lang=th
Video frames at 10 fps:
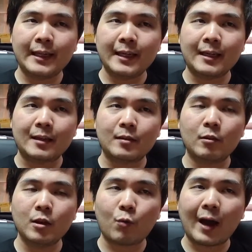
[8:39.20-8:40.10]
ที่
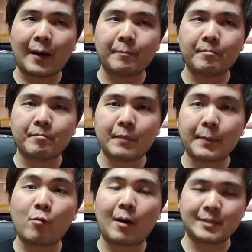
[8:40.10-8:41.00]
รู้สึกว่ามั
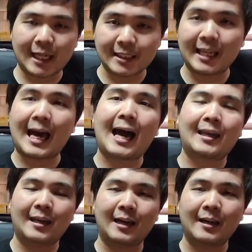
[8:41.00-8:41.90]
นมีความชาญฉลา
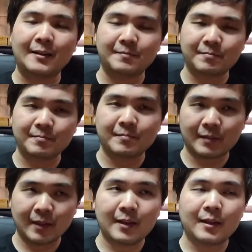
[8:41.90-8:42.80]
ดนะฮะ
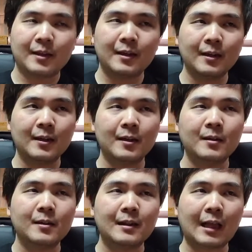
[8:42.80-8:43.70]
คือ
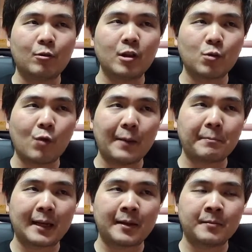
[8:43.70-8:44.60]
เรารู้สึกว่า
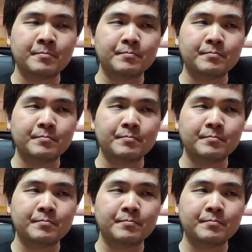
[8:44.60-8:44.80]
มัน